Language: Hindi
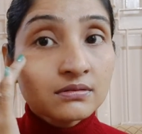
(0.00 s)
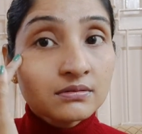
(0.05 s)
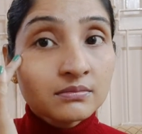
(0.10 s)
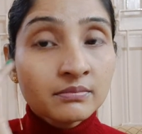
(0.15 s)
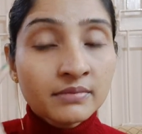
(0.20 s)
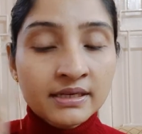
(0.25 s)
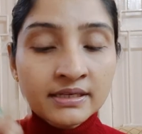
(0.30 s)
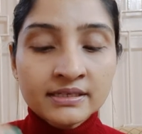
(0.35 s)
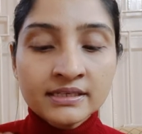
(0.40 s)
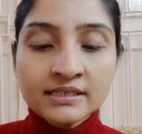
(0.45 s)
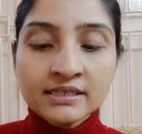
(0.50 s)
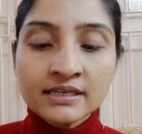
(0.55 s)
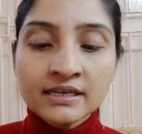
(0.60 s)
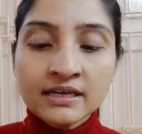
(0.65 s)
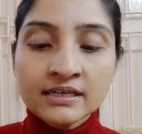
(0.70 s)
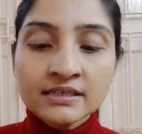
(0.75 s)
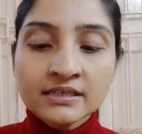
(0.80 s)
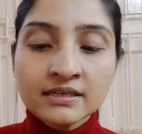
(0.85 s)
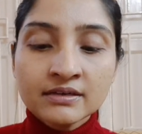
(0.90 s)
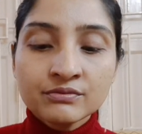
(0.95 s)
मैंने
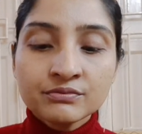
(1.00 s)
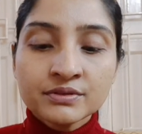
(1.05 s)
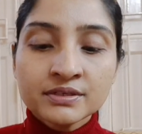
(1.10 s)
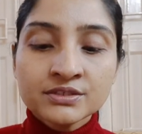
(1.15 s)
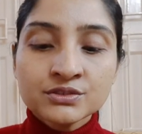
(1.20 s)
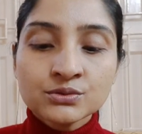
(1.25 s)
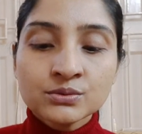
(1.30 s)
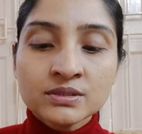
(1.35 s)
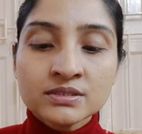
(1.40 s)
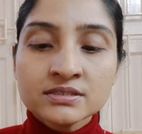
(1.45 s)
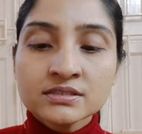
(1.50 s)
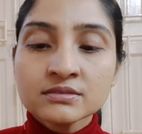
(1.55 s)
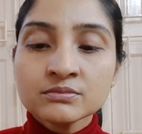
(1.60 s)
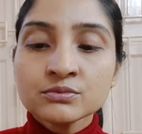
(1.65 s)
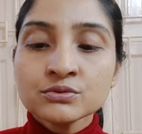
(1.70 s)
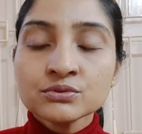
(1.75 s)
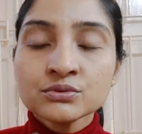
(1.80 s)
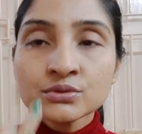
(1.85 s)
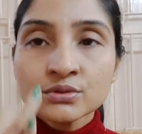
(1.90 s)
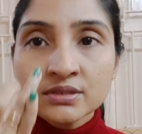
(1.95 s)
क्या किया फेस वॉश से
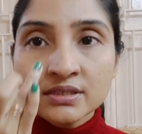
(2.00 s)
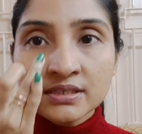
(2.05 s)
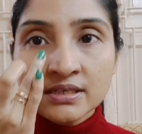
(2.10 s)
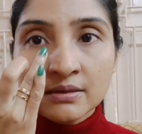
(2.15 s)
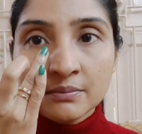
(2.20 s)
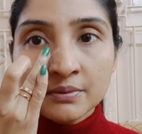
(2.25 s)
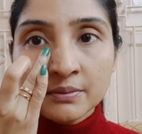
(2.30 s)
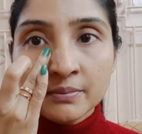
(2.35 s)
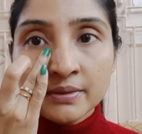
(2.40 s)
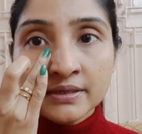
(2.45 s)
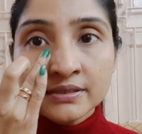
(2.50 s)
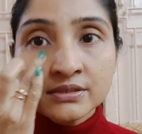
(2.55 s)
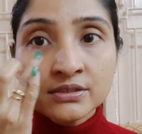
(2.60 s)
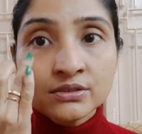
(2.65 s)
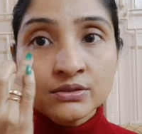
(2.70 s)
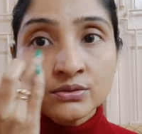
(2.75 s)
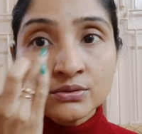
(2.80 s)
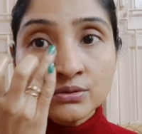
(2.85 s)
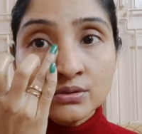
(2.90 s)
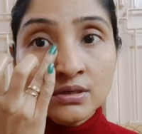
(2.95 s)
मुँह धो के यहाँ पे
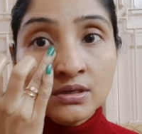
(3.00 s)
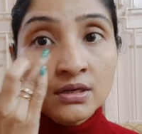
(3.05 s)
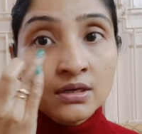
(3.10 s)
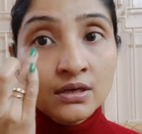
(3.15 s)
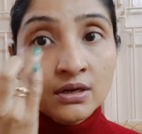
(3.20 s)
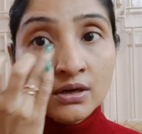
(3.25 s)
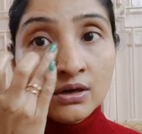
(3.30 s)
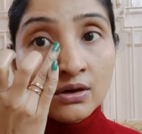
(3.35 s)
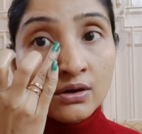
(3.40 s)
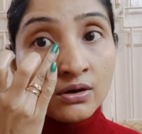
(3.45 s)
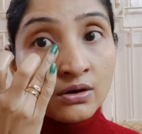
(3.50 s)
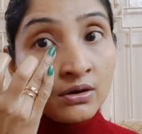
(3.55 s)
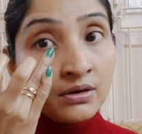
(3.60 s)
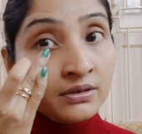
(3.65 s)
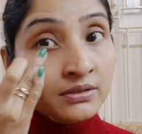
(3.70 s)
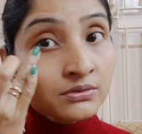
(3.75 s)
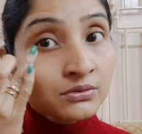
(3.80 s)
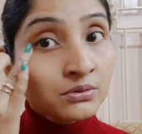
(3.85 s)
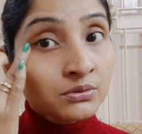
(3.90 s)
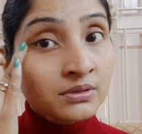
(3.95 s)
बैठी हूँ
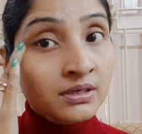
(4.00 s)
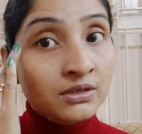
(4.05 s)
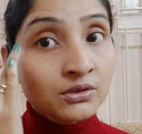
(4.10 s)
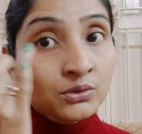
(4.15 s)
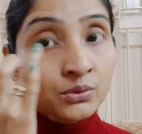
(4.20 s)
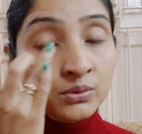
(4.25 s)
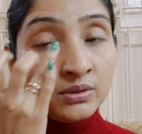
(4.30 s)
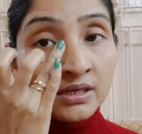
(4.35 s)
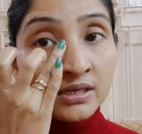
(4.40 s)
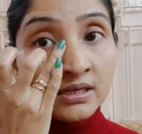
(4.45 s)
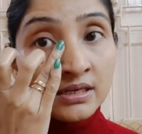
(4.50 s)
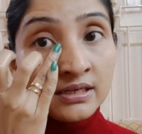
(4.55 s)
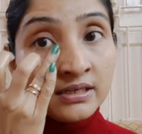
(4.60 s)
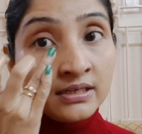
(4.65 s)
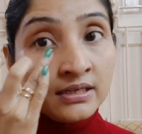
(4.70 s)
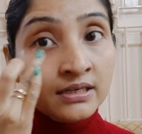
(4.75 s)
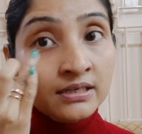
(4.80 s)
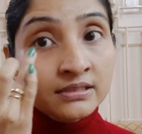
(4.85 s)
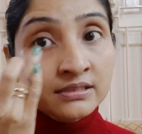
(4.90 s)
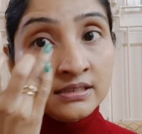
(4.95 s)
और थोड़ा टोनर
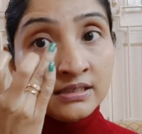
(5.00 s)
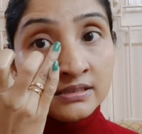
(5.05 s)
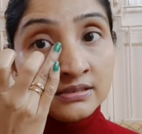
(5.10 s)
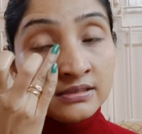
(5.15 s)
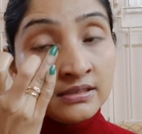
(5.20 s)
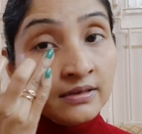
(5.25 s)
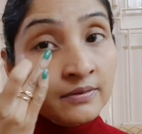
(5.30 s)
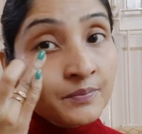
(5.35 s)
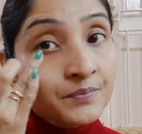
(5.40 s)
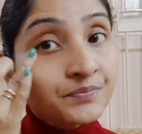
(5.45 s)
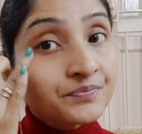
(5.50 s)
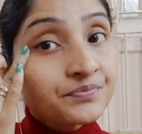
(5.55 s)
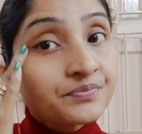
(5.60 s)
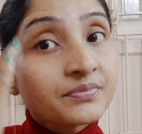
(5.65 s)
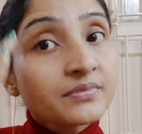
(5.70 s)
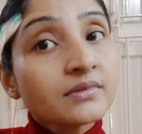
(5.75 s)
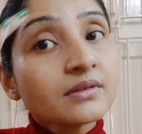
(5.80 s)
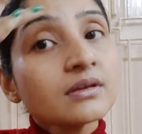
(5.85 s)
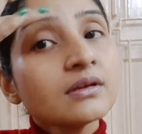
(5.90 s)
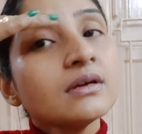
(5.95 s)
लगा लिया था
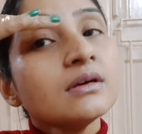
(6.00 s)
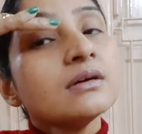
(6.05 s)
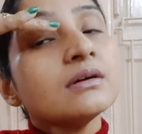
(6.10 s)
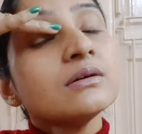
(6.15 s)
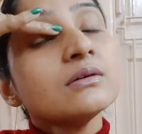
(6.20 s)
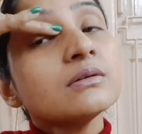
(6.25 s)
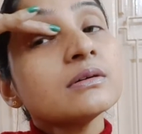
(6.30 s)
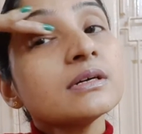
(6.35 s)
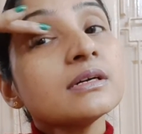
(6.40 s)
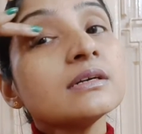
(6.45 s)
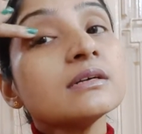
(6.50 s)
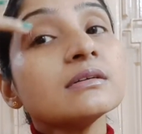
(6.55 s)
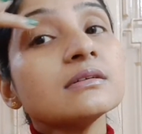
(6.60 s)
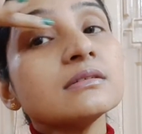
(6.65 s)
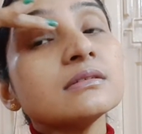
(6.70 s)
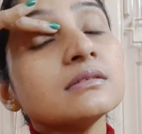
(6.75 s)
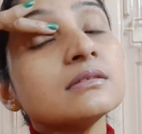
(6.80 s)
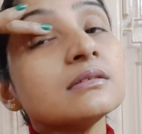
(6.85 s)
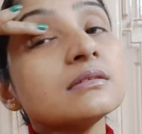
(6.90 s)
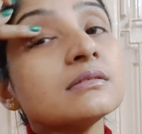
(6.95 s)
ओके
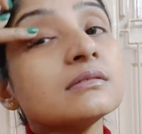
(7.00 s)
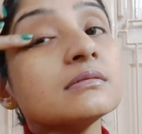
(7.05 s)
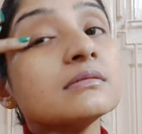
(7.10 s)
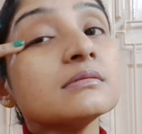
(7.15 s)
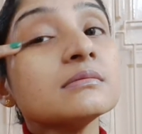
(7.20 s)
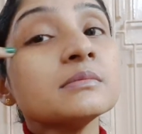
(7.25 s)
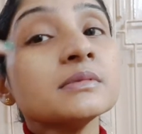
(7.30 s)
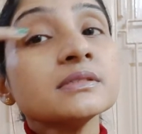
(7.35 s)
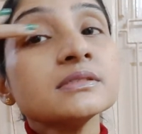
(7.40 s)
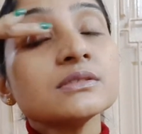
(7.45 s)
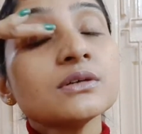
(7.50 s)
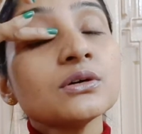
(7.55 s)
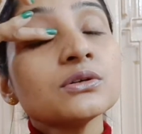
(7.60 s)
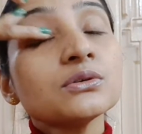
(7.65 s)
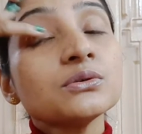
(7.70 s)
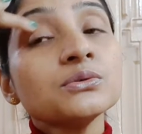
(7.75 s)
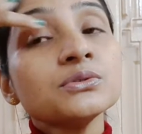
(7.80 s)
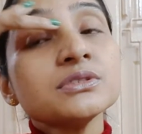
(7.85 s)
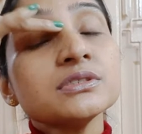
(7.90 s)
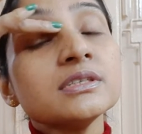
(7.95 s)
बस और
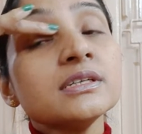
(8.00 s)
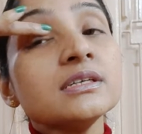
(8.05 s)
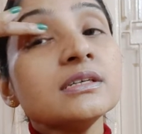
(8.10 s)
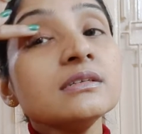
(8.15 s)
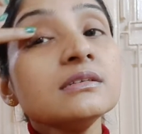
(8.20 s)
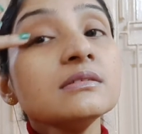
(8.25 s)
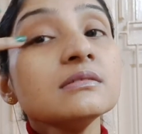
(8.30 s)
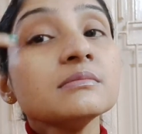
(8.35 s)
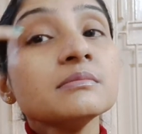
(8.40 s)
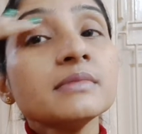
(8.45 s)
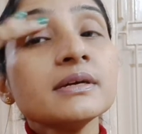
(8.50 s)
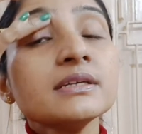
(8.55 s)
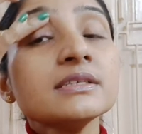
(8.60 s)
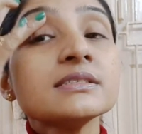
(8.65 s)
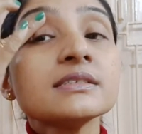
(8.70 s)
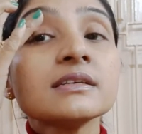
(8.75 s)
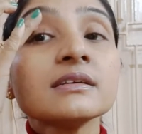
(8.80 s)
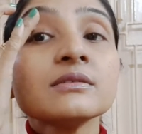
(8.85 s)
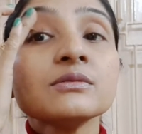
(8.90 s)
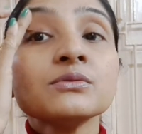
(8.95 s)
कुछ नहीं मैं
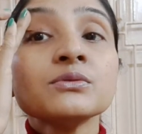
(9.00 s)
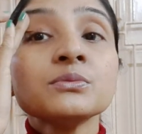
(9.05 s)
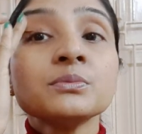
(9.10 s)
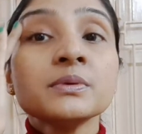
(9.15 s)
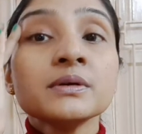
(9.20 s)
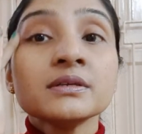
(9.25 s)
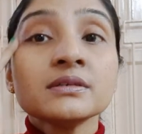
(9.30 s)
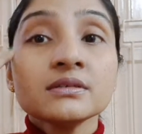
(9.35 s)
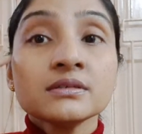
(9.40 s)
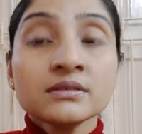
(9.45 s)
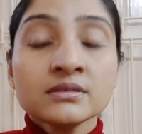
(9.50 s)
इसके ऊपर